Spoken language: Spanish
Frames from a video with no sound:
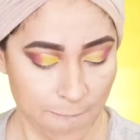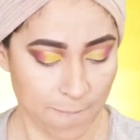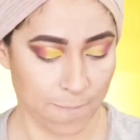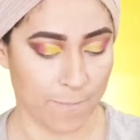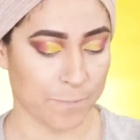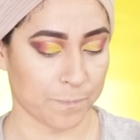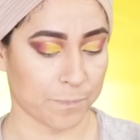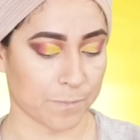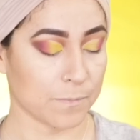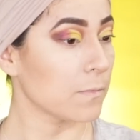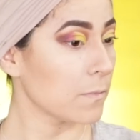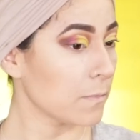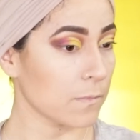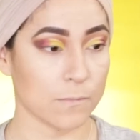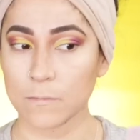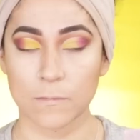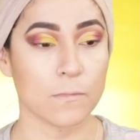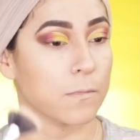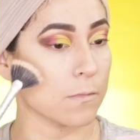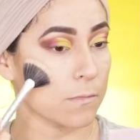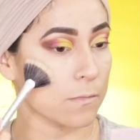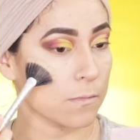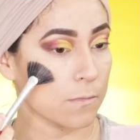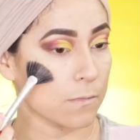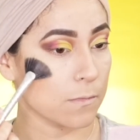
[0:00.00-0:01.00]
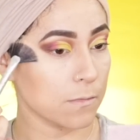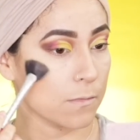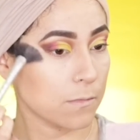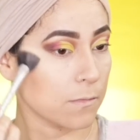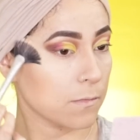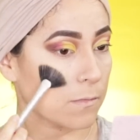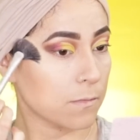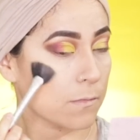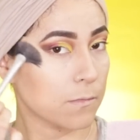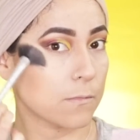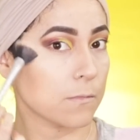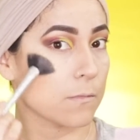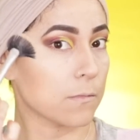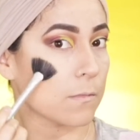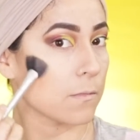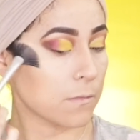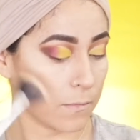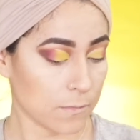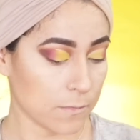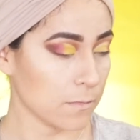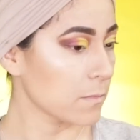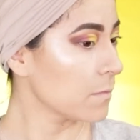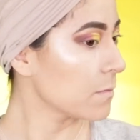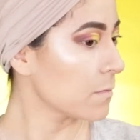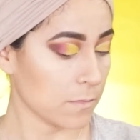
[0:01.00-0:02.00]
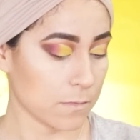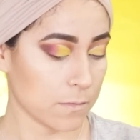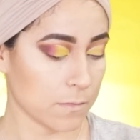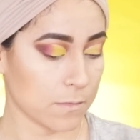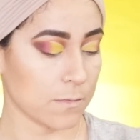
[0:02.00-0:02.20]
Este es de la marca de Anastasia.